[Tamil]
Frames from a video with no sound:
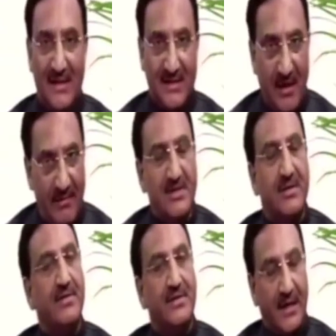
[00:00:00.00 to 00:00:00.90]
அமைச்சர்
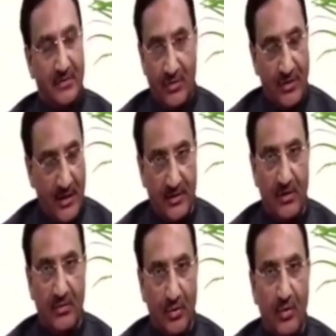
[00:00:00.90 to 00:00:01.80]
ரமேஷ் பொக்ரியால்
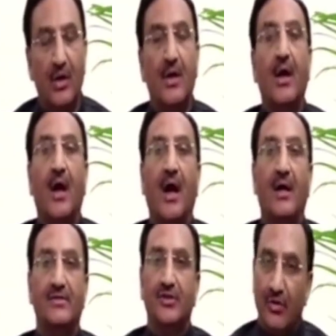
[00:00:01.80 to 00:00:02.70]
அப்போது குறிப்பிட்டாா்
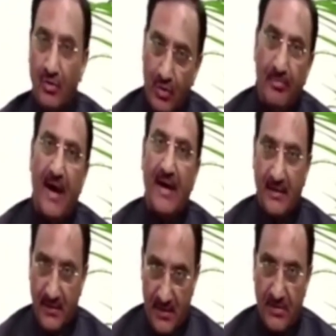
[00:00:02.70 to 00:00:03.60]
இந்த
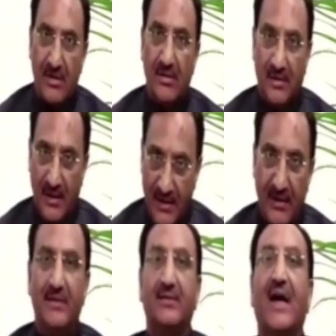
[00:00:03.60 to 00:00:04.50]
ஆண்டிற்கான போட்டியில்
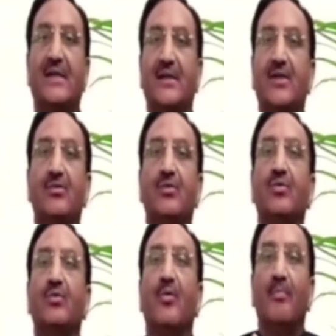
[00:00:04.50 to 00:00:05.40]
பத்தாயிரத்திற்கும்
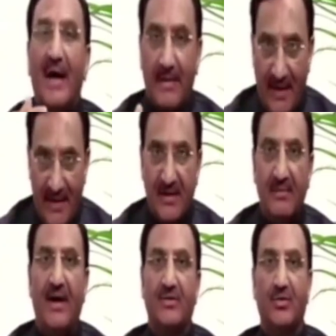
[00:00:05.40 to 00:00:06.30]
மேற்பட்ட மாணவர்கள்
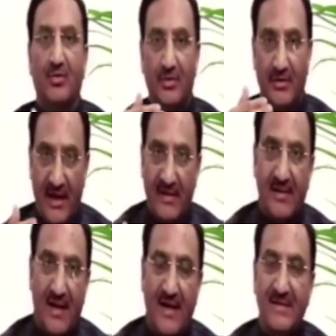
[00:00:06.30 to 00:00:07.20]

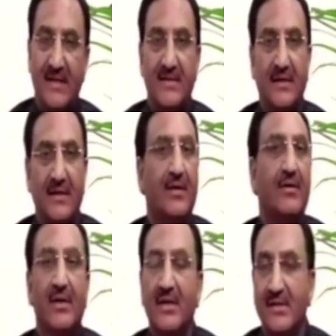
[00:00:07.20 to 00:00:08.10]
பங்கேற்கவிருப்பதாகவும் முப்பத்தி
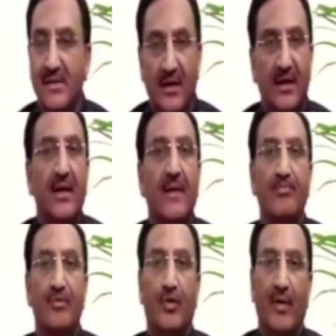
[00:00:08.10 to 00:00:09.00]
ஏழு மத்திய
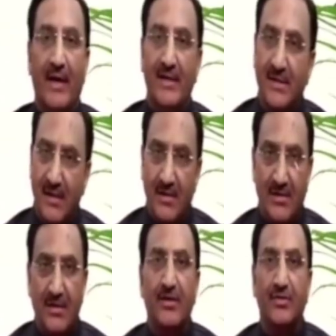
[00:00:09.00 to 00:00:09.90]
அரசு துறை நிறுவனங்கள்
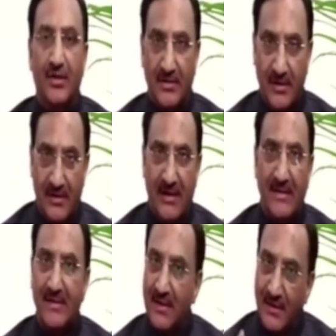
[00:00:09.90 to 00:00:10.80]
பதினேழு
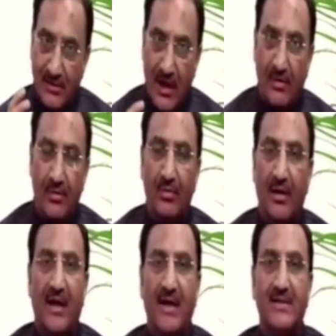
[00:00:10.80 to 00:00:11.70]
மாநில அரசு துறை
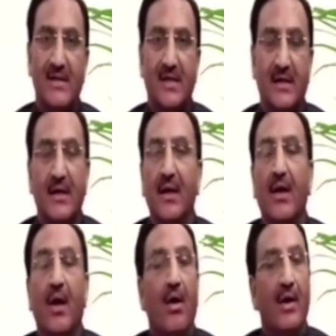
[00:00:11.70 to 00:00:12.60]
நிறுவனங்கள் மற்றும்
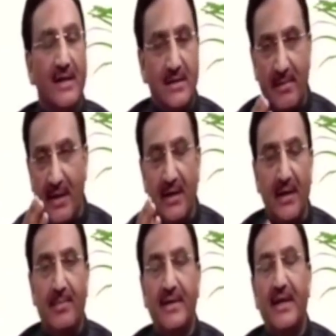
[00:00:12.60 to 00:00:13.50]
இருபது தொழில்
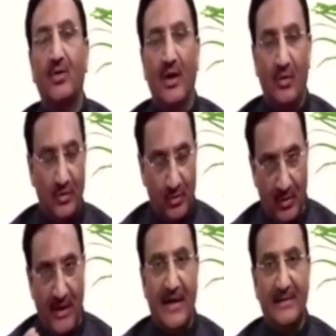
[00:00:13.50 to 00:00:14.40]
நிறுவனங்களில் நிலவும்
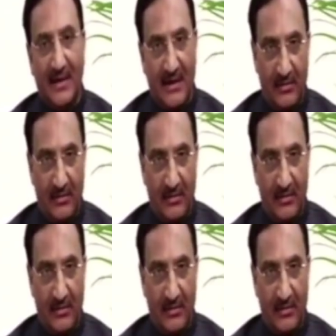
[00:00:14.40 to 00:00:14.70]
இருநூற்று